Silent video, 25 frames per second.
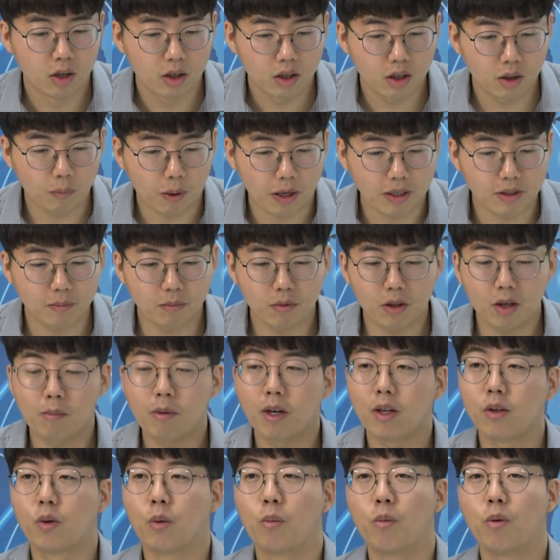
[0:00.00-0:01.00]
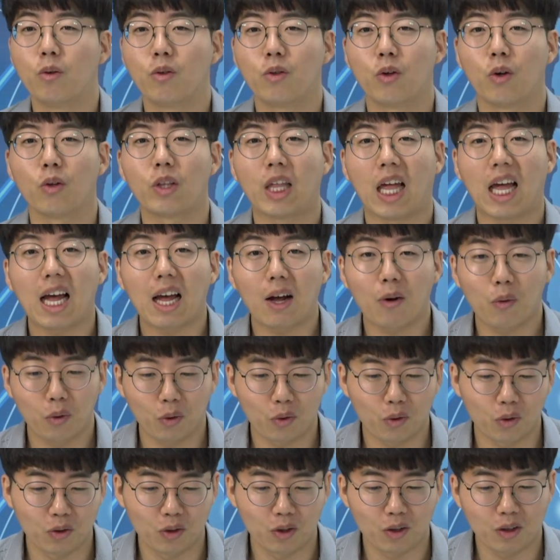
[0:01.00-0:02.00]
이 말씀드릴 만한 종목 저도 다 갖고
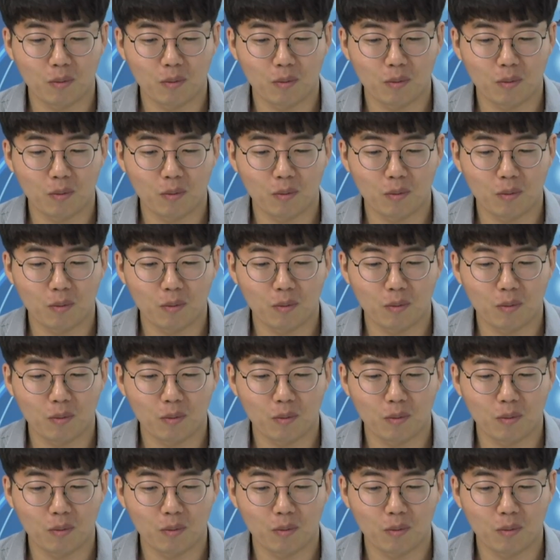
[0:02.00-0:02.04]
있거든요.